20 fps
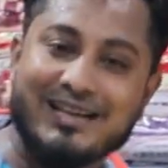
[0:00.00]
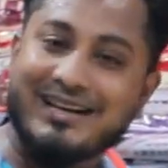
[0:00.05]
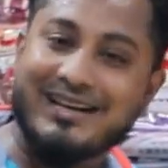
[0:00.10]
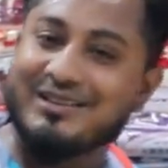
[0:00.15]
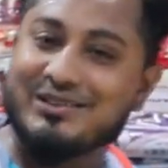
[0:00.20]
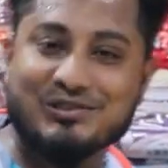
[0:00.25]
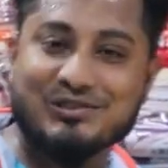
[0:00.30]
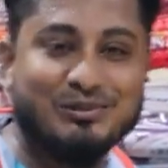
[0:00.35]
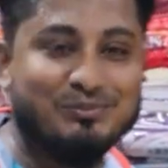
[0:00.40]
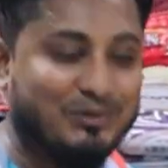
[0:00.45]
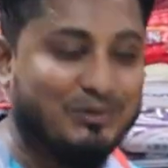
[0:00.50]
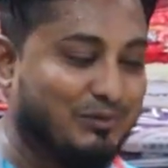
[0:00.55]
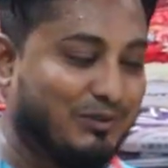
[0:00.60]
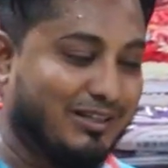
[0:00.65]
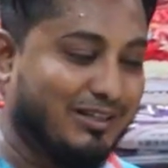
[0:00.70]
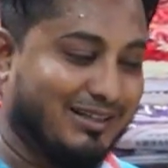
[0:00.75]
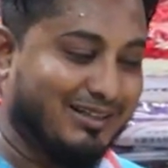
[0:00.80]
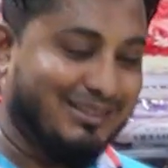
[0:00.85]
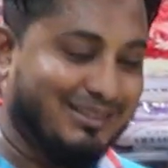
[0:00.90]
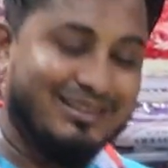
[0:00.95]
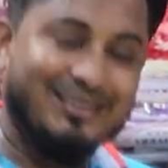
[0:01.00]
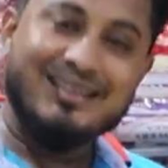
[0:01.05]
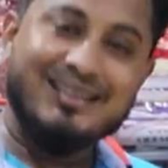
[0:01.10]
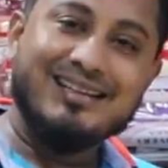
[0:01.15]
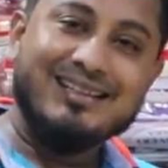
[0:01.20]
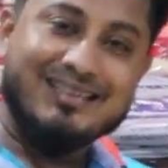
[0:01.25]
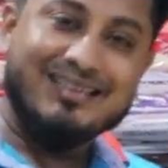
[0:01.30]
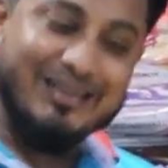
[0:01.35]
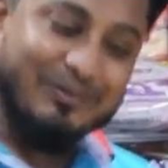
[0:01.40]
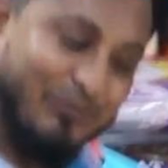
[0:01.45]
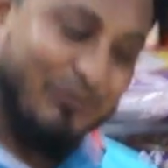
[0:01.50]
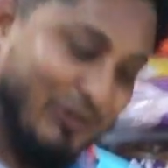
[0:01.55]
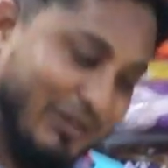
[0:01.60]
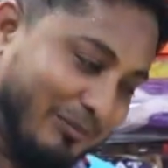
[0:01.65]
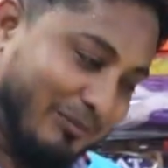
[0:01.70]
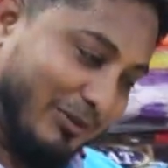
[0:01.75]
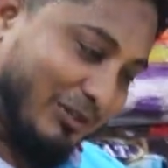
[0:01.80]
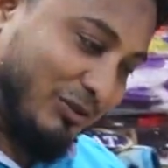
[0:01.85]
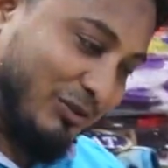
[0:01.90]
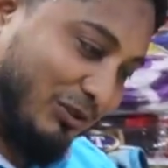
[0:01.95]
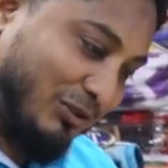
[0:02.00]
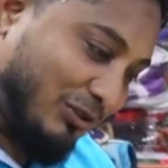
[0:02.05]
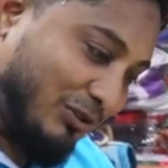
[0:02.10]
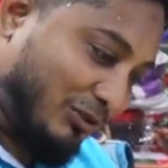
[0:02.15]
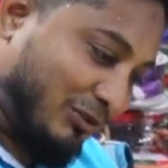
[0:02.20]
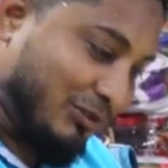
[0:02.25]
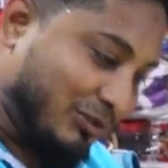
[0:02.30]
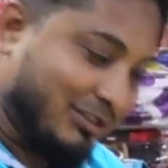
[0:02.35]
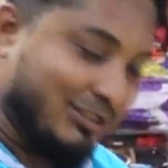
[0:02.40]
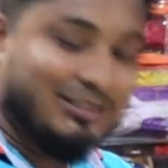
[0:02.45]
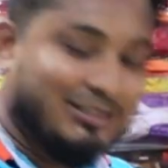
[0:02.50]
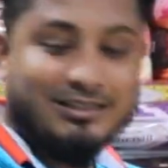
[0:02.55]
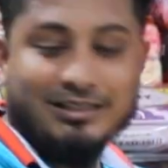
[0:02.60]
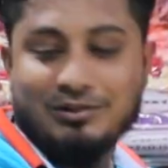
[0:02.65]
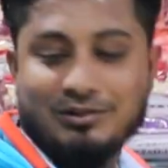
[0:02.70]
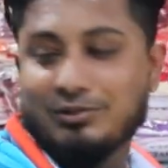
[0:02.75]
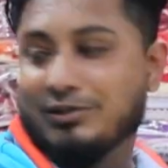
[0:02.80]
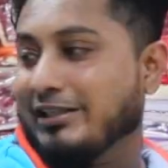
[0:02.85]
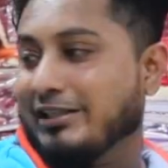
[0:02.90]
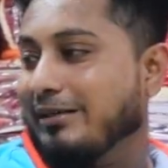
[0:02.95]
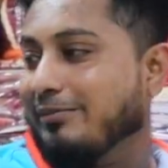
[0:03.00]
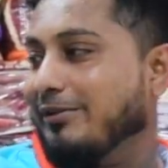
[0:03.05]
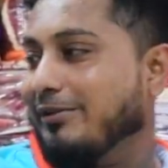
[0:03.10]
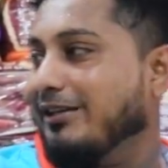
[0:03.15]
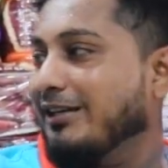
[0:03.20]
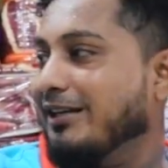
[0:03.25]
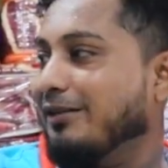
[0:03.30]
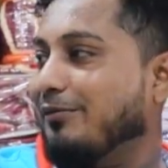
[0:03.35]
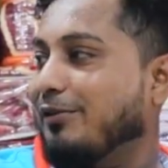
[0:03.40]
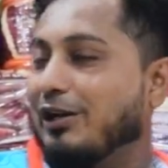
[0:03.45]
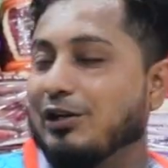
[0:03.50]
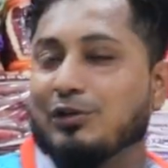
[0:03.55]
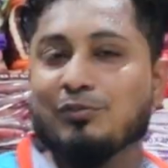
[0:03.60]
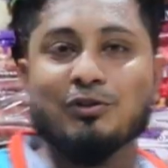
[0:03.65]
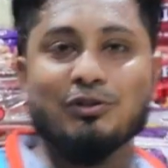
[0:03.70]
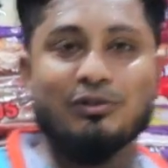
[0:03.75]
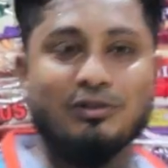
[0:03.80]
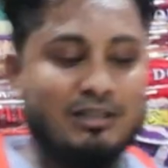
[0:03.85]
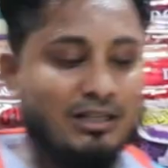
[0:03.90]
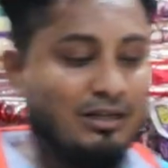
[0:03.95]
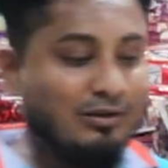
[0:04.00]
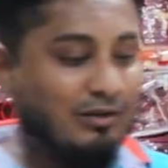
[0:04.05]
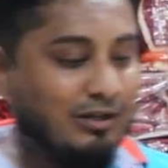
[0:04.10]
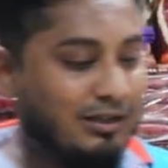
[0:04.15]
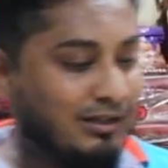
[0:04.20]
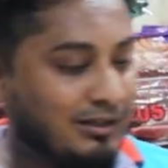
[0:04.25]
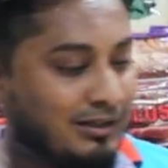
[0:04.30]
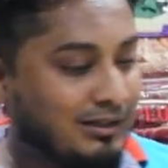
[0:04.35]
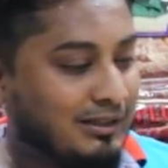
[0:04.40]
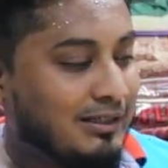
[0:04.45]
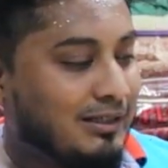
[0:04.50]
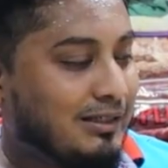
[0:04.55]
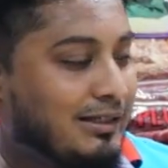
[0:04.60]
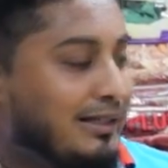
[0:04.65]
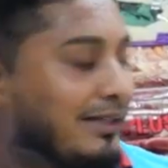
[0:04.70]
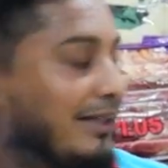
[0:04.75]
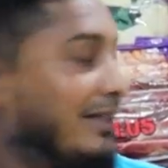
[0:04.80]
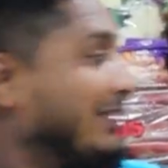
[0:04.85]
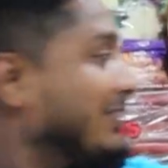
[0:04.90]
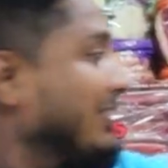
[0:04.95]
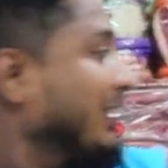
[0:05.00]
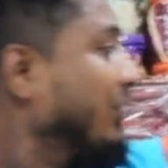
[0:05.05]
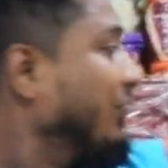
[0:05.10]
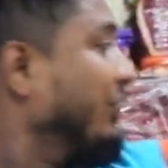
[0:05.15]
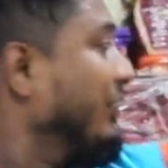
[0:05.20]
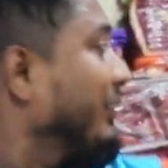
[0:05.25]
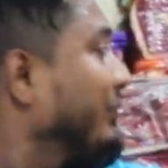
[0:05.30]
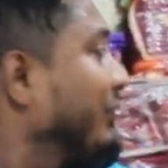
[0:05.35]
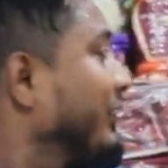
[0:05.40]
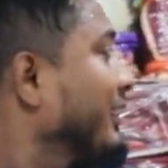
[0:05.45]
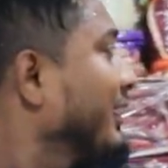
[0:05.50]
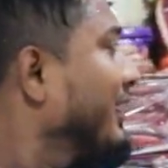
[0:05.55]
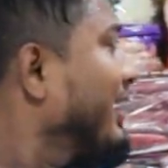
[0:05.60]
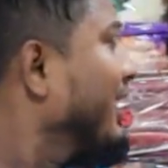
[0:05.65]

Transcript: দেখানো সম্ভব হয় না আচ্ছা। তারপরে আমরা যথেষ্ট চেষ্টা করছি আপনাদেরকে ভালো মতো ইয়ে করার আচ্ছা। এছাড়াও আমাদের